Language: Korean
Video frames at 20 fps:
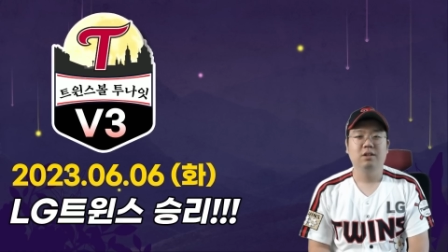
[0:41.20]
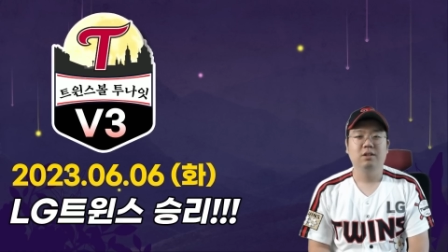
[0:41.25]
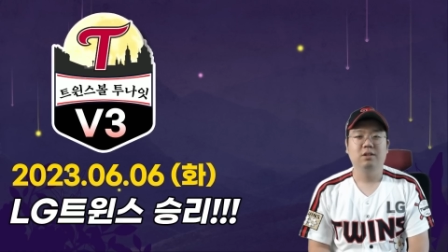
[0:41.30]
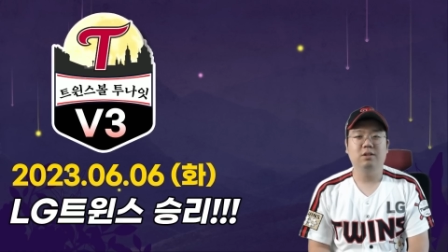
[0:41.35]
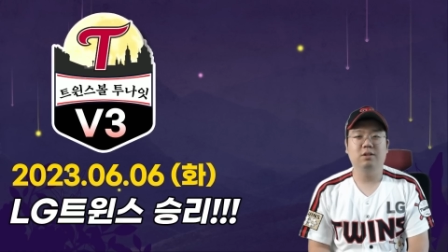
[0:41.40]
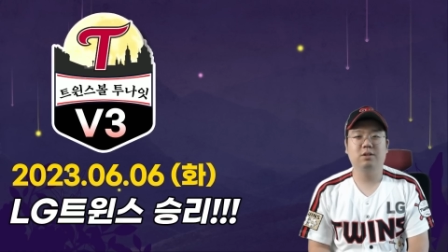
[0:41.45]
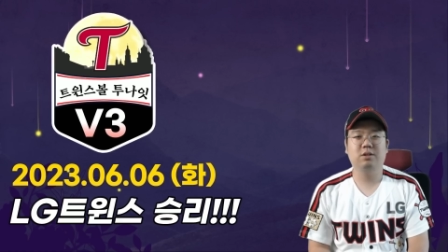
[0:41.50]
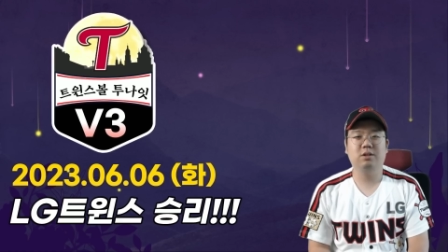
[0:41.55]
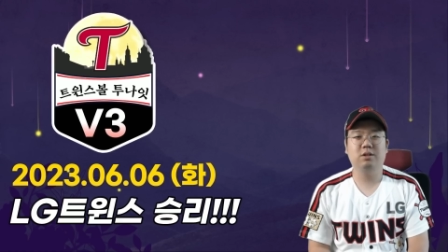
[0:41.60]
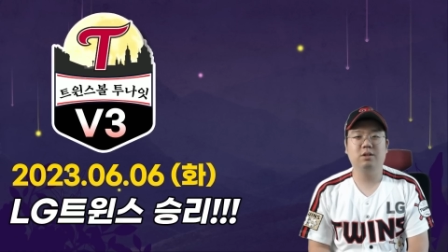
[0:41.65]

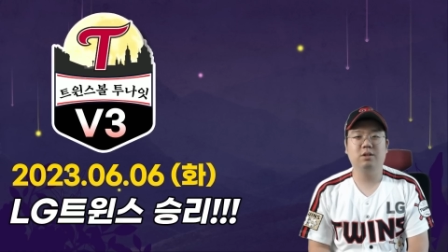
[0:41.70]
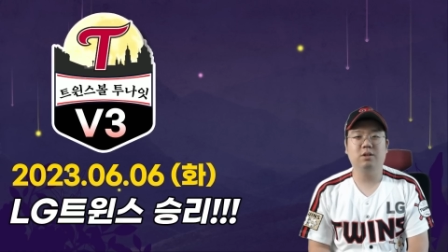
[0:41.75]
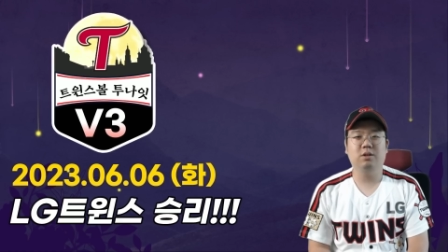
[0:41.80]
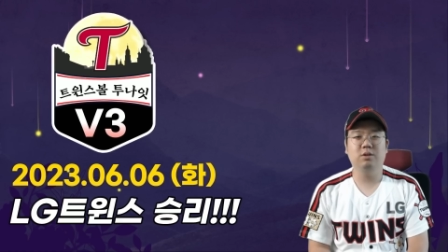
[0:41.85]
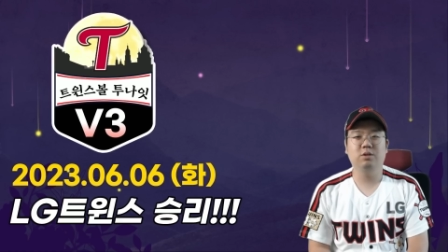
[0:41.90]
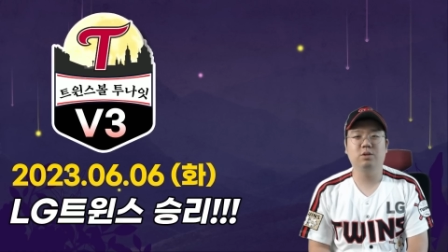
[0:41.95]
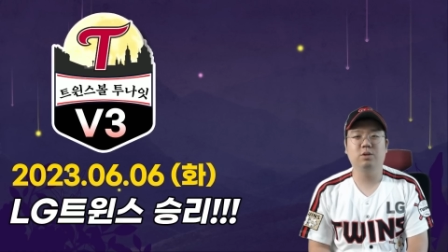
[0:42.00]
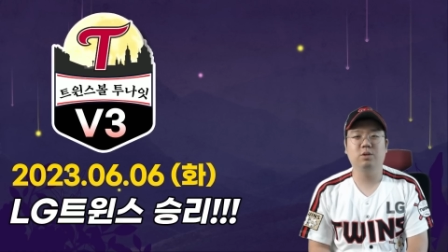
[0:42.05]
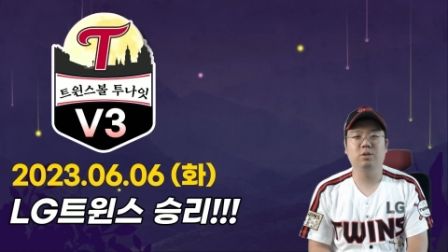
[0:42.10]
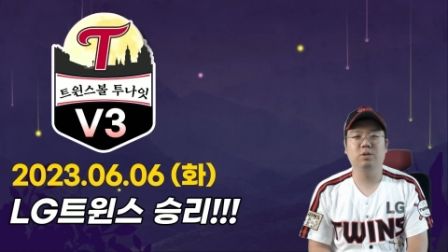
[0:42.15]
역시 어느
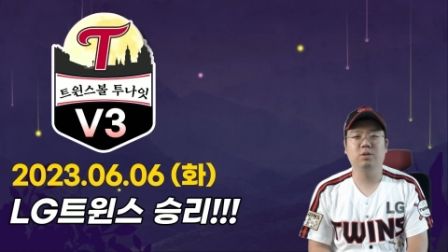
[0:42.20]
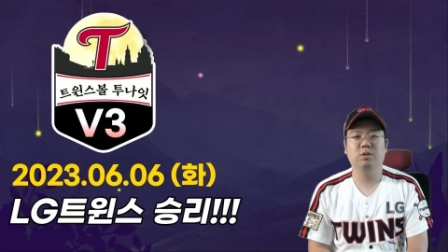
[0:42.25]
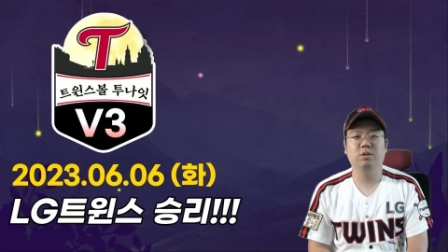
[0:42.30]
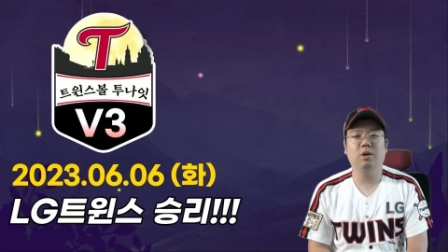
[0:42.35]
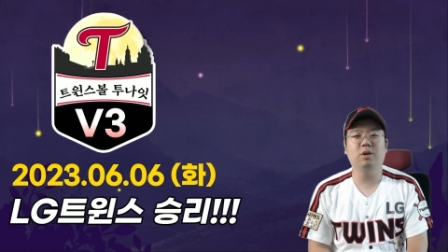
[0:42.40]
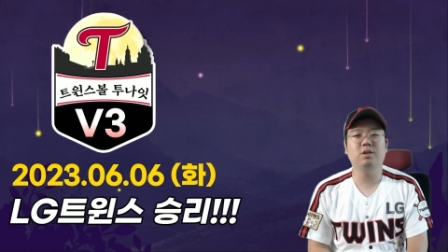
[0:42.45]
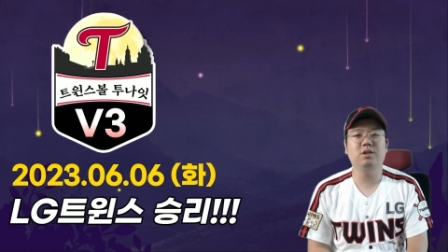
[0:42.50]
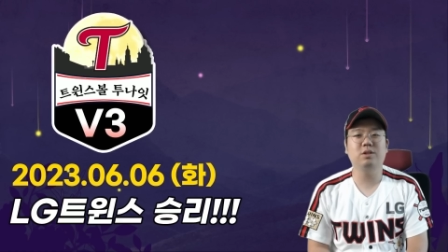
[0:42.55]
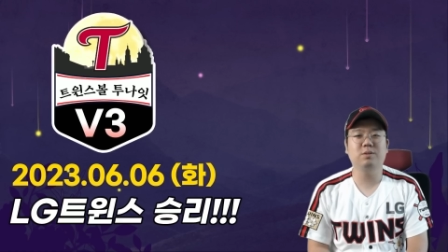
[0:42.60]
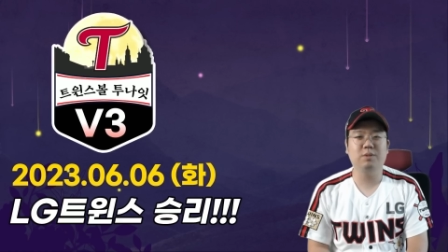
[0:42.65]
정도
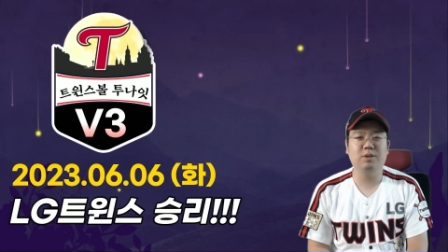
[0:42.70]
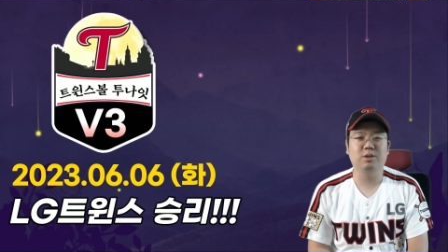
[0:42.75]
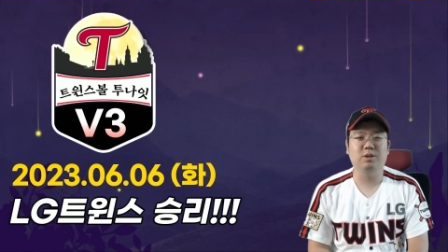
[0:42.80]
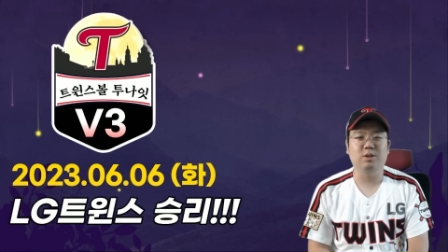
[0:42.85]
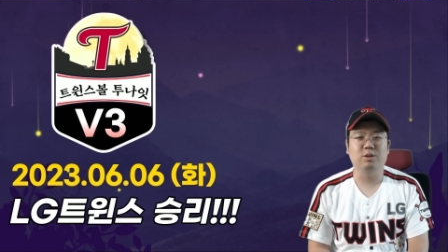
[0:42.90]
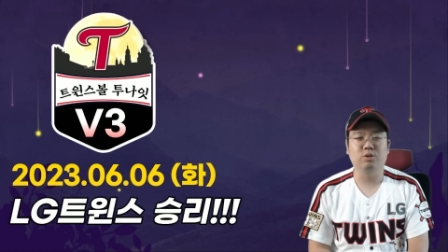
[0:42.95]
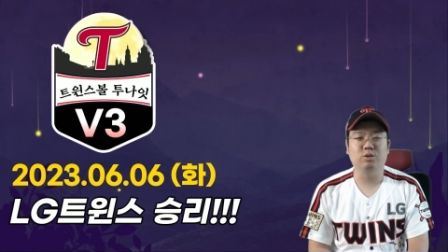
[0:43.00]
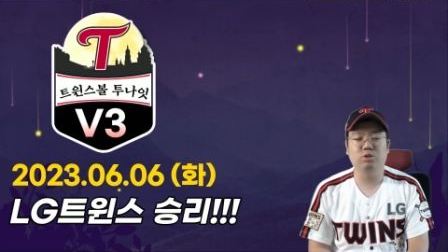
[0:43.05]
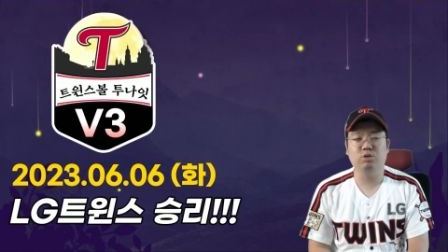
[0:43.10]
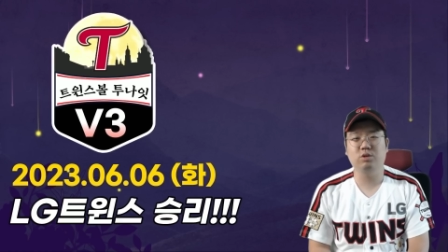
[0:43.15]

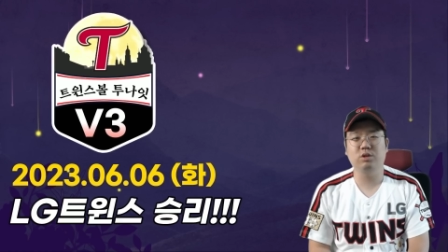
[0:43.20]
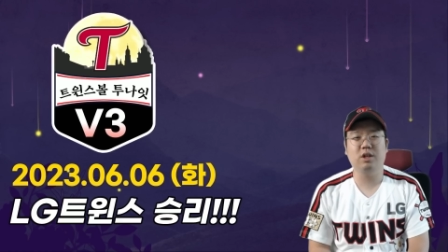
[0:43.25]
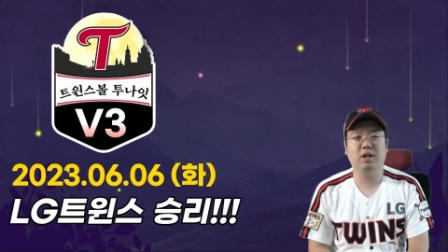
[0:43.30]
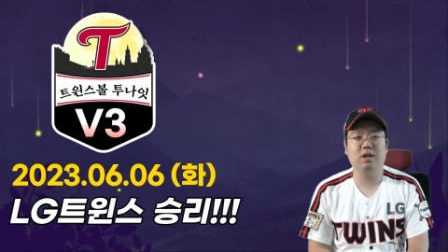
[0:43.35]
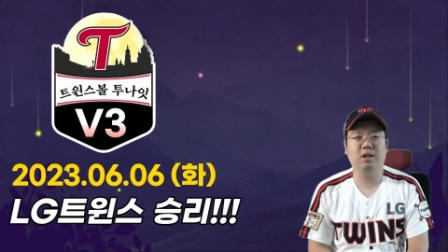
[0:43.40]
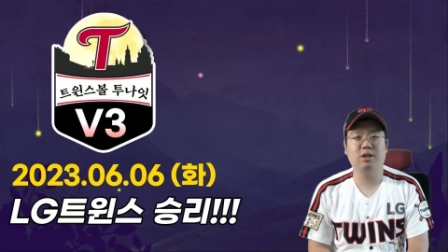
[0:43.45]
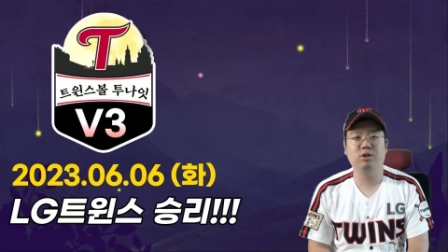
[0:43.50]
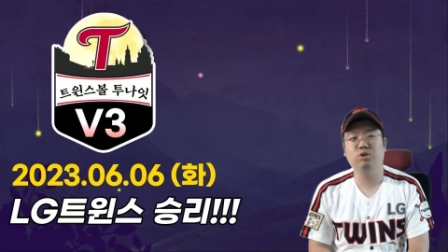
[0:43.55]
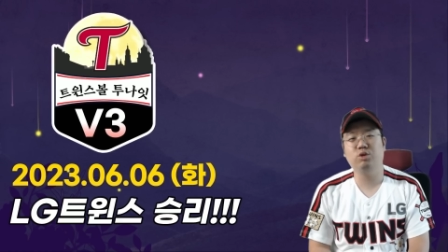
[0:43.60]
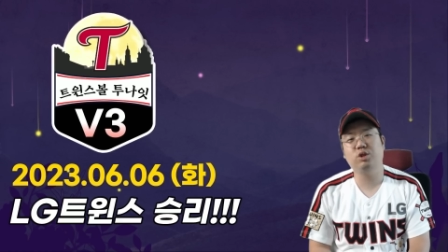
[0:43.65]
터지면서
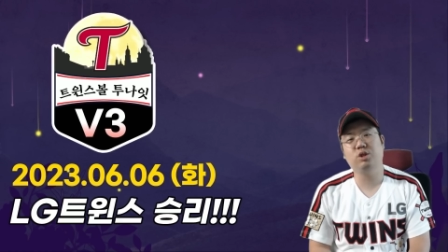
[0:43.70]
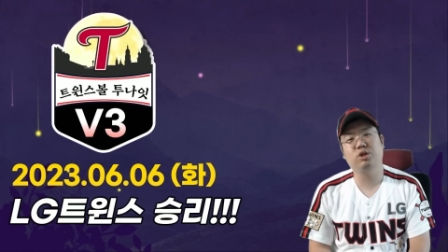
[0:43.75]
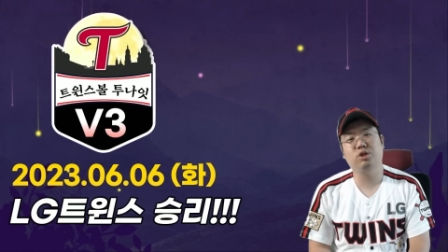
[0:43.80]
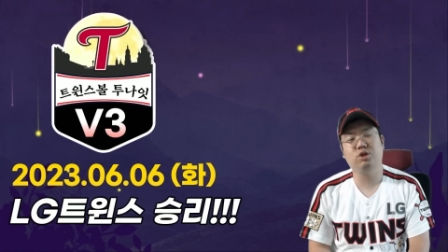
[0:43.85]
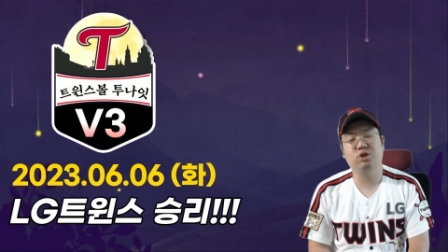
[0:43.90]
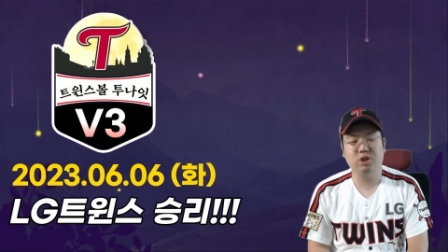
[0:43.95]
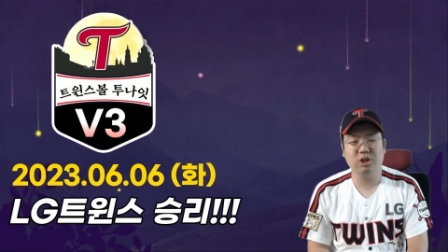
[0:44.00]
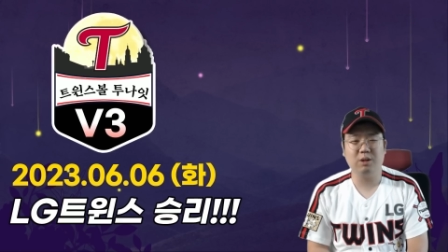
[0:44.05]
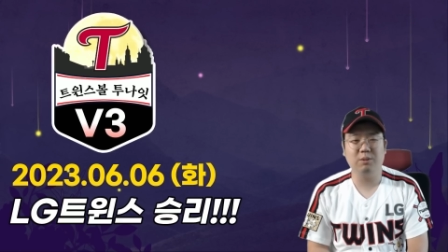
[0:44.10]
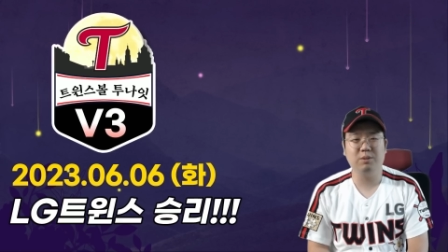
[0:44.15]
누군가가 휴식을
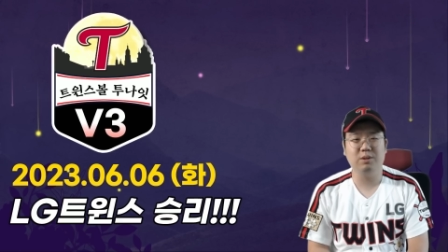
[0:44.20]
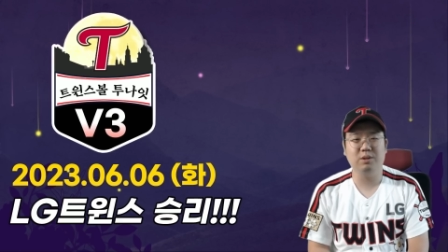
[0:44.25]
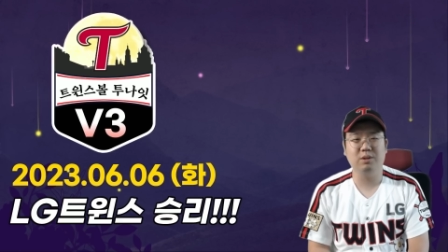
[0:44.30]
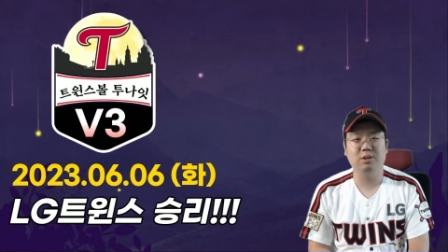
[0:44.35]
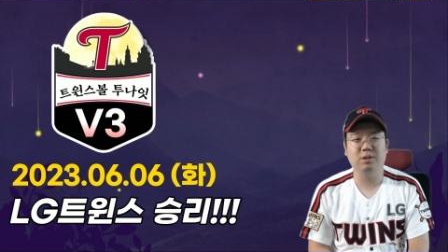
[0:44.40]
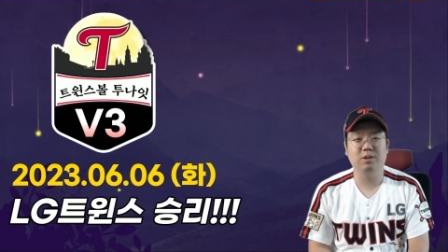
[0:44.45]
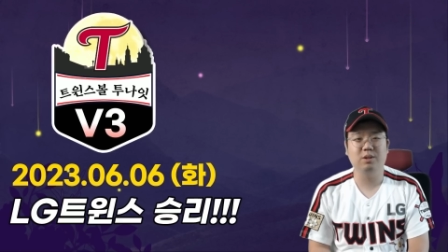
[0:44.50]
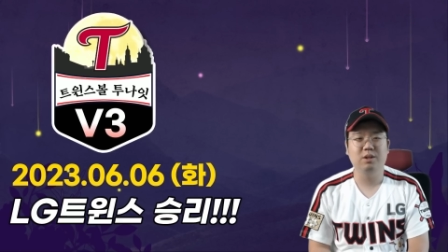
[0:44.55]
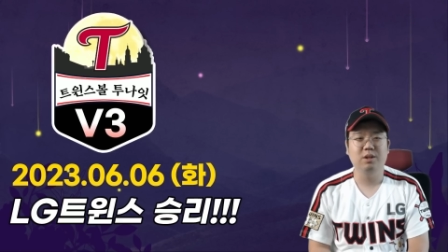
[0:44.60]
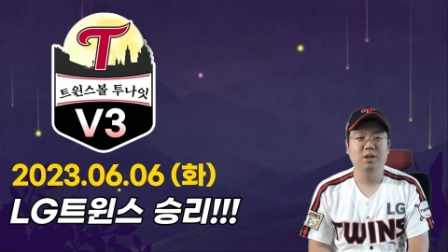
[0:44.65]

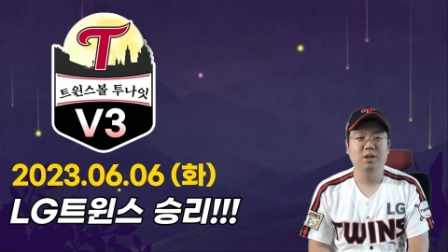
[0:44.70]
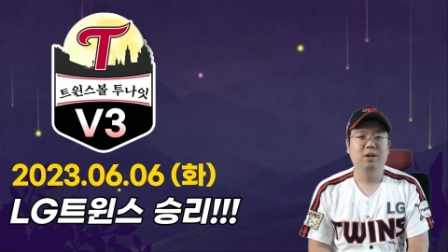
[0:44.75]
취하면서